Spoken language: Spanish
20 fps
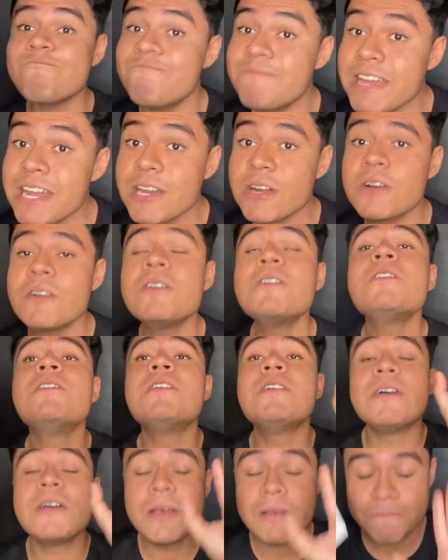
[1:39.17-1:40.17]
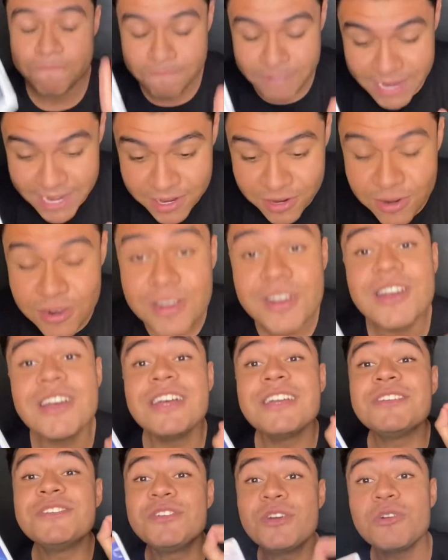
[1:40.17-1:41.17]
Pero, pero,
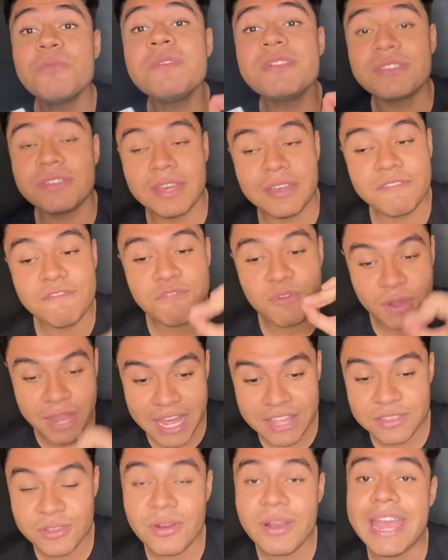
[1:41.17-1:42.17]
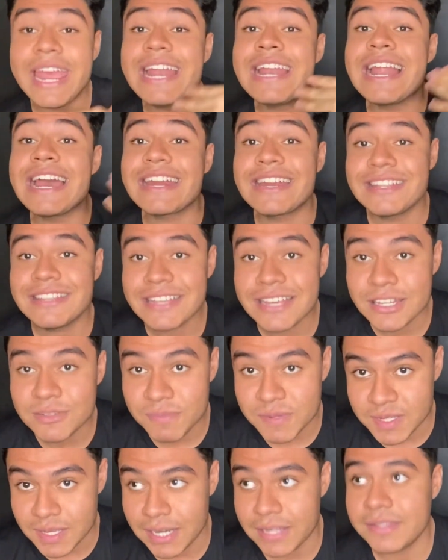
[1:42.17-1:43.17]
yo no me estoy enfocando en la crítica
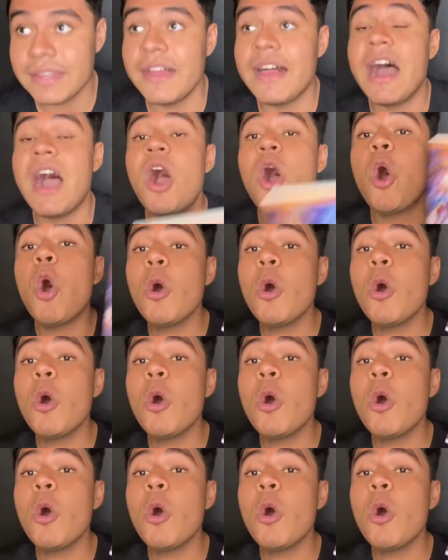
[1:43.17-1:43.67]
especializada.